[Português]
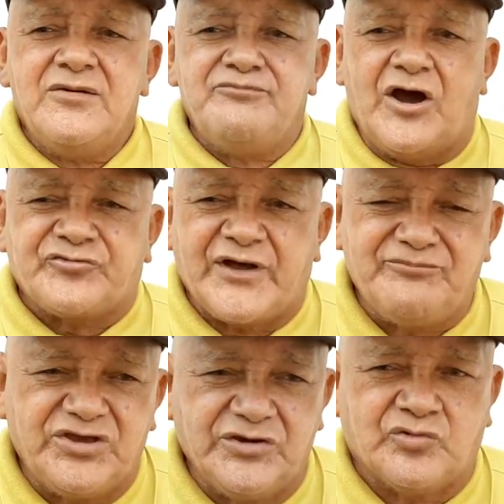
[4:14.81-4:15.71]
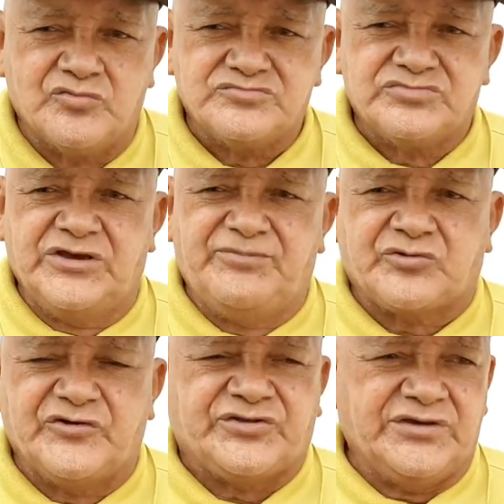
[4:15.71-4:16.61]
Meus amigos de
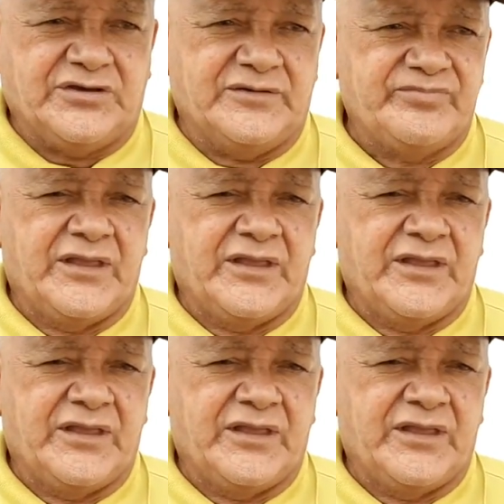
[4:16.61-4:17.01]
Bicuitinga,